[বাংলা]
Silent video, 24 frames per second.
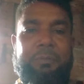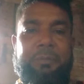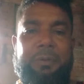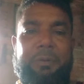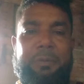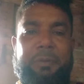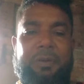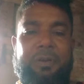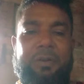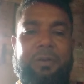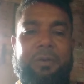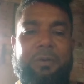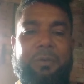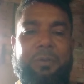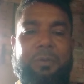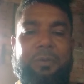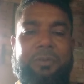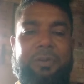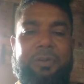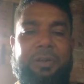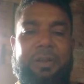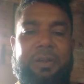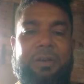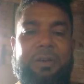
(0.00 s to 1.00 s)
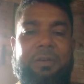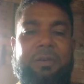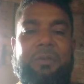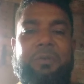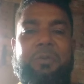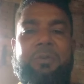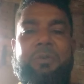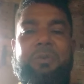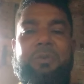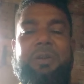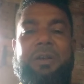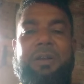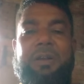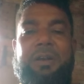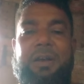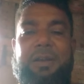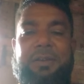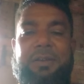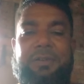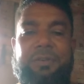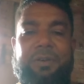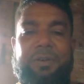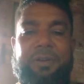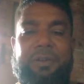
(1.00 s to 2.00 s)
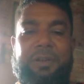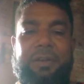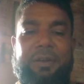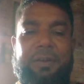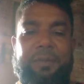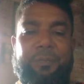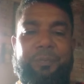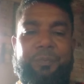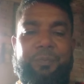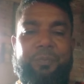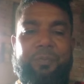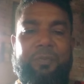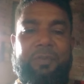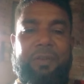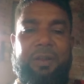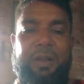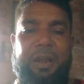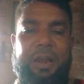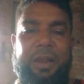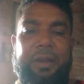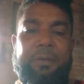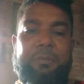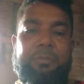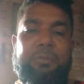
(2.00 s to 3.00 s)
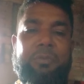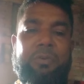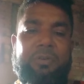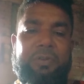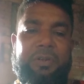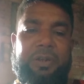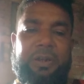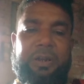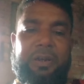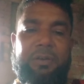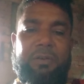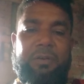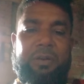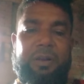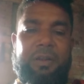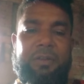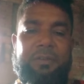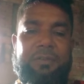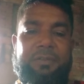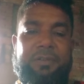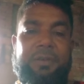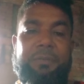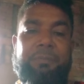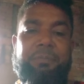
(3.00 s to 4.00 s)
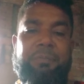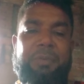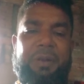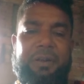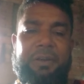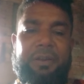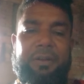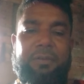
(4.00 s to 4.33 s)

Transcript: বিভিন্ন গুরুত্ব নিয়ে কয় গুরুদের কাজ হয় না আগে মুখ ঠিক করেন জিব্বা ঠিক